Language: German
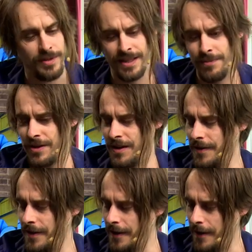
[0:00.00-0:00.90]
es gibt
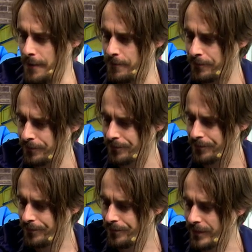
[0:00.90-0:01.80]
in äh,
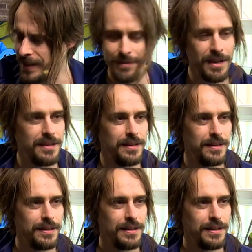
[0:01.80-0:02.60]
es gibt eine,